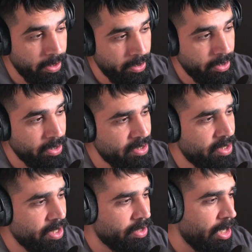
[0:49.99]
اللي
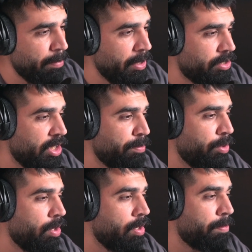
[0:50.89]
نزلت قبل كم
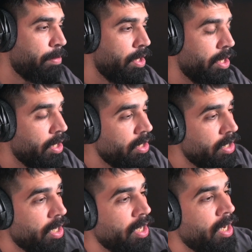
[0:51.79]
يوم واللي
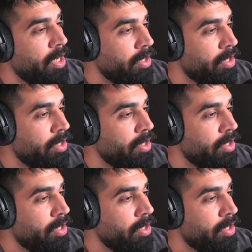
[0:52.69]
هي عن